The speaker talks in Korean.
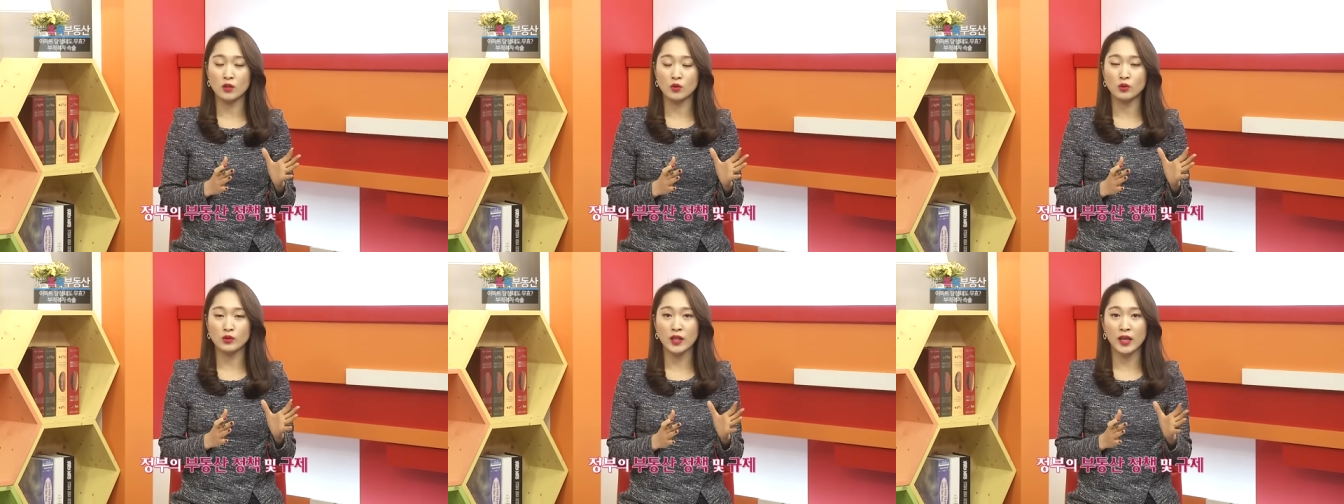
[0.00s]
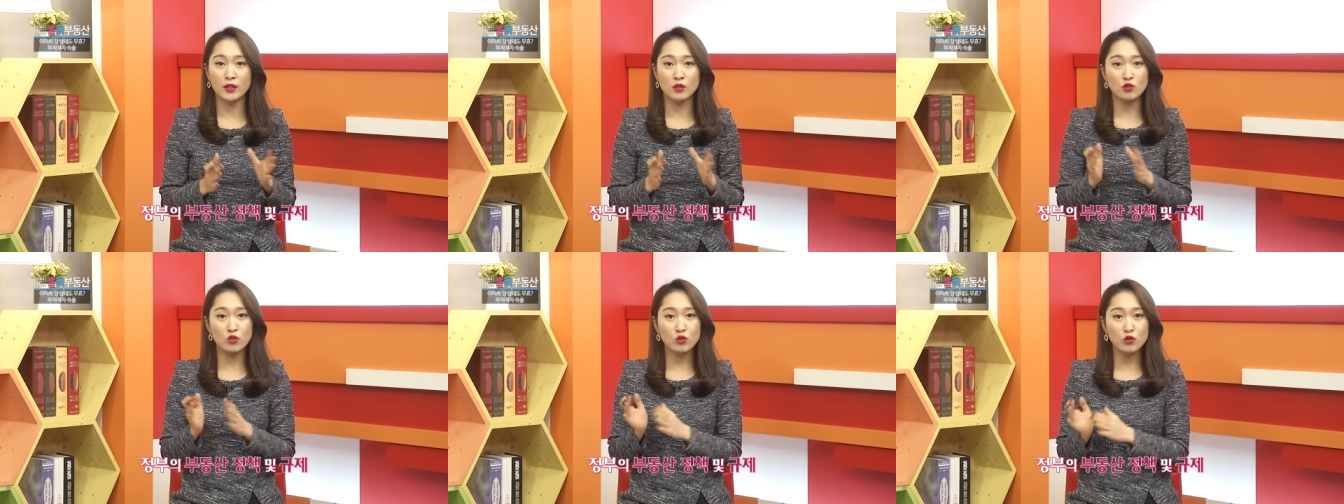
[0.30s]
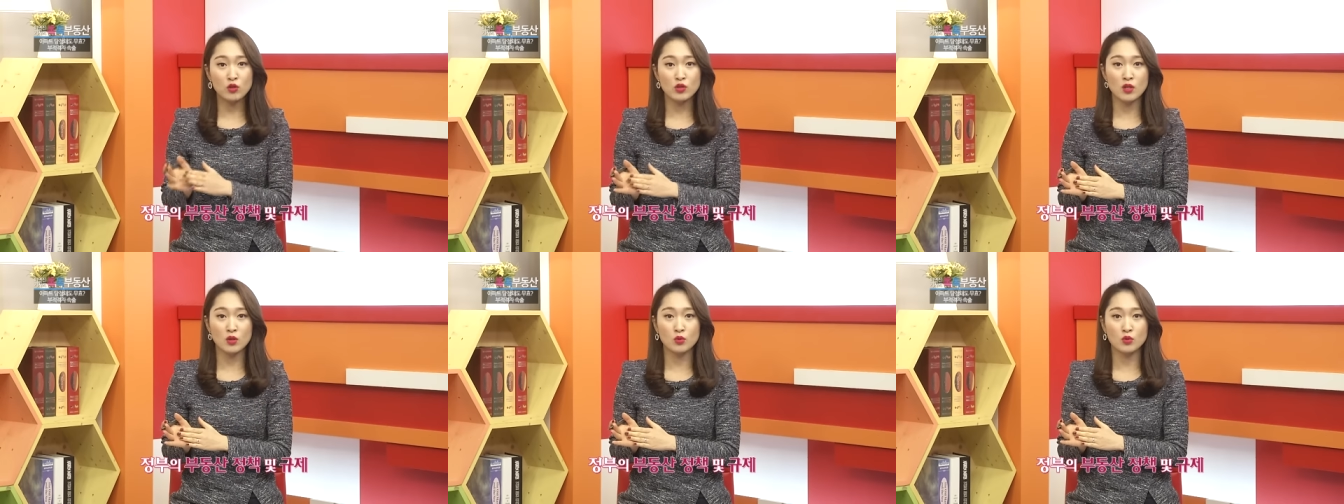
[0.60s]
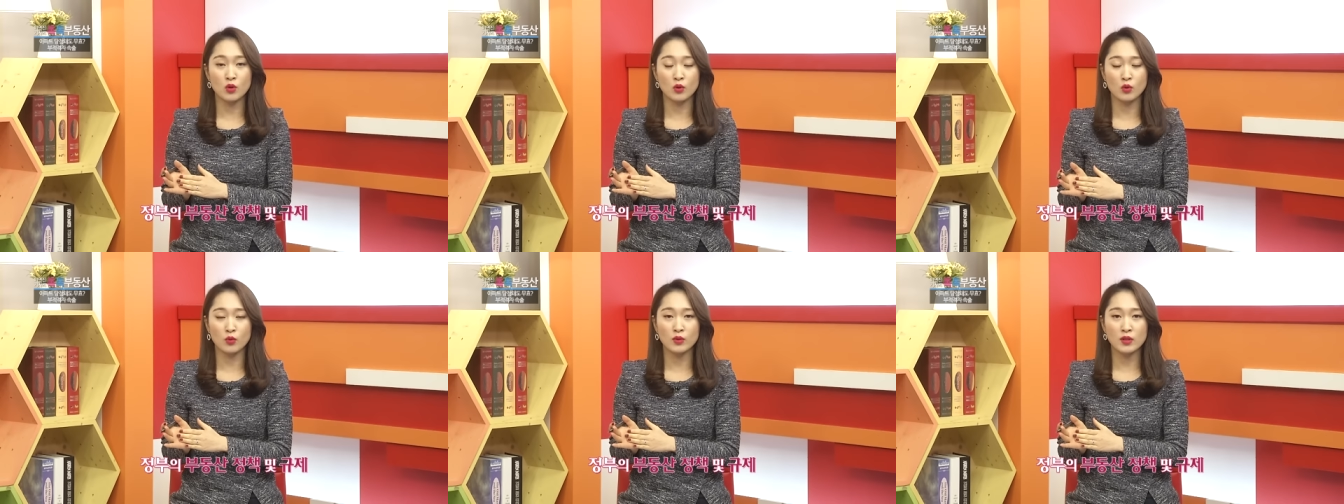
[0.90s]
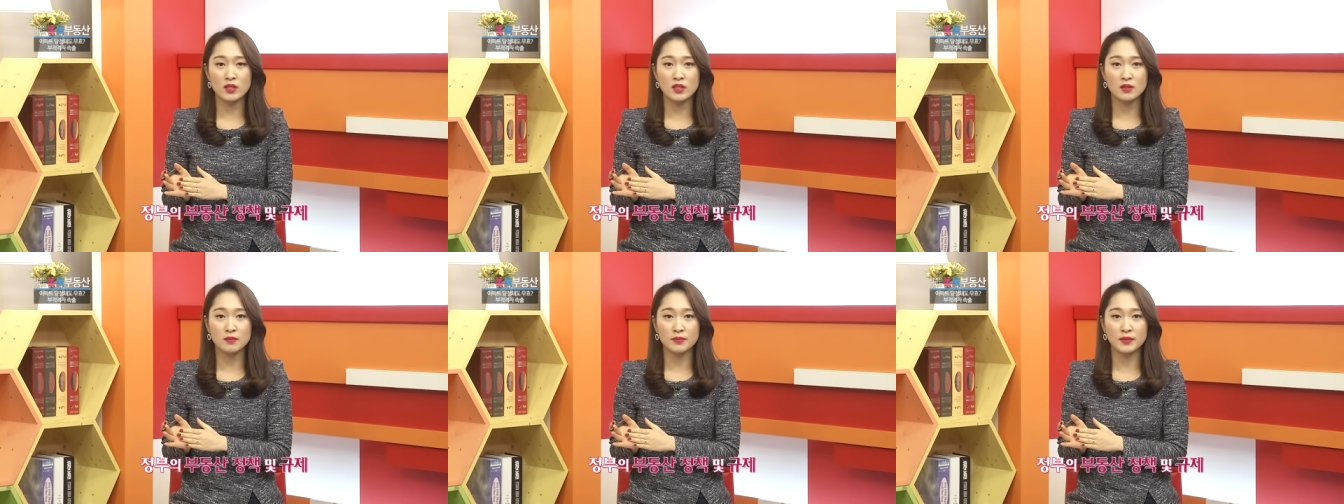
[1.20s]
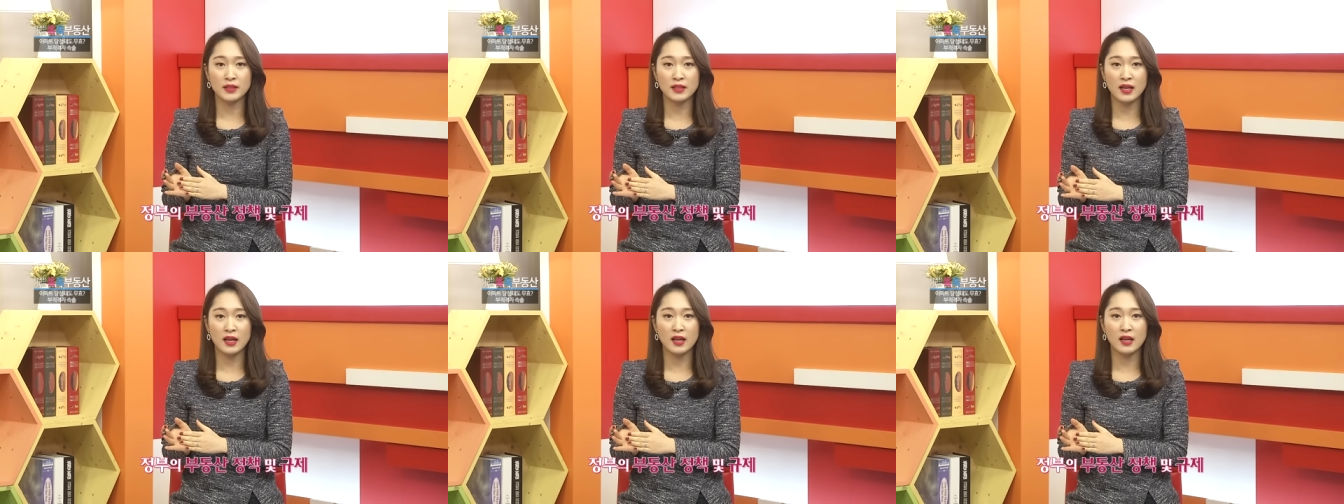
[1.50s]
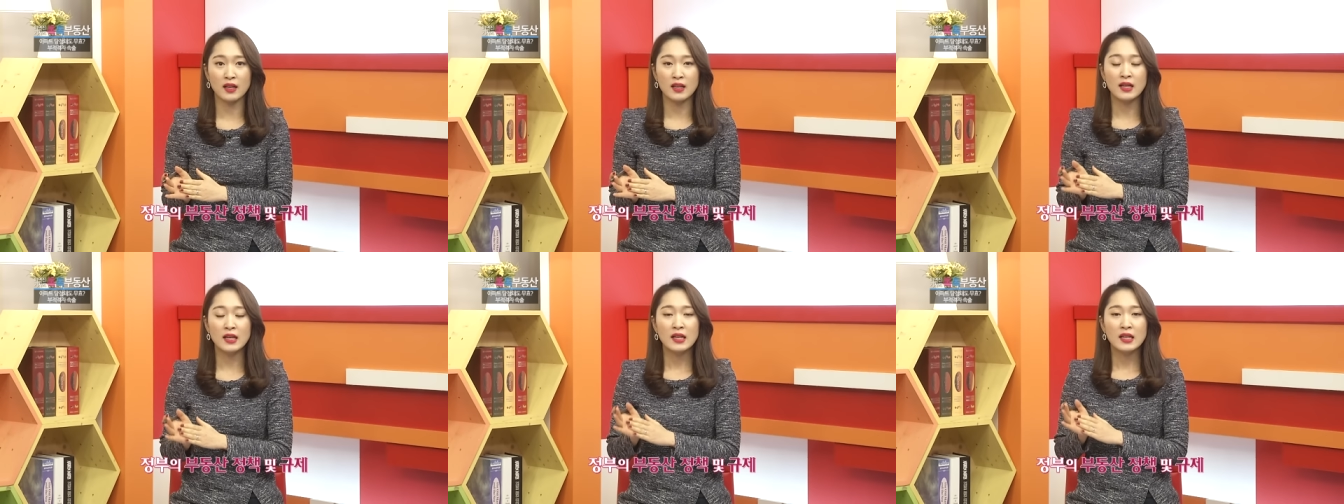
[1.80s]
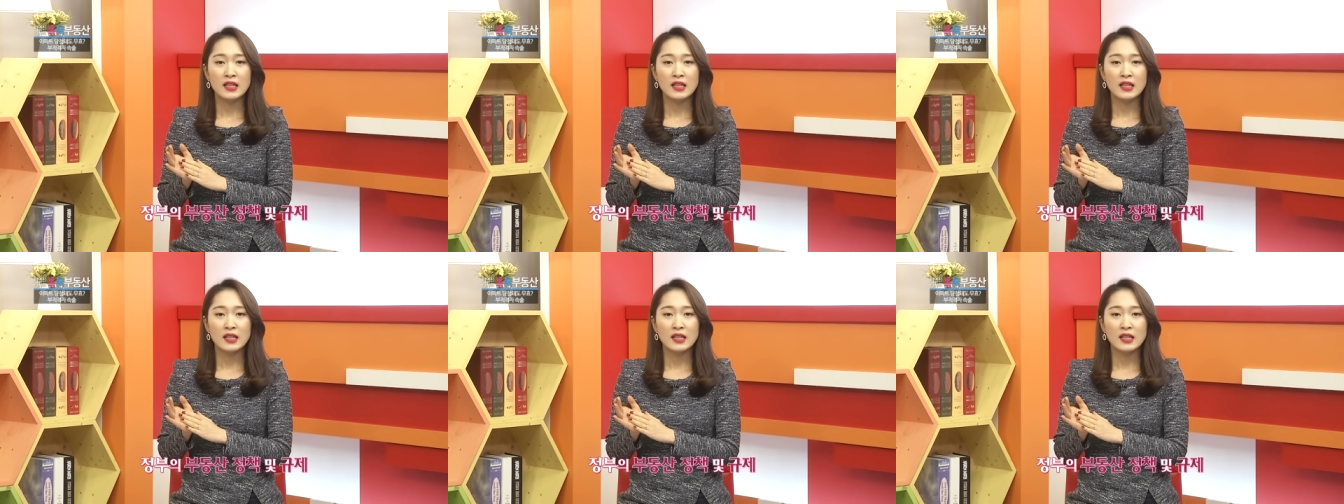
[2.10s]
그리고 대출 규제도 적용을 했습니다.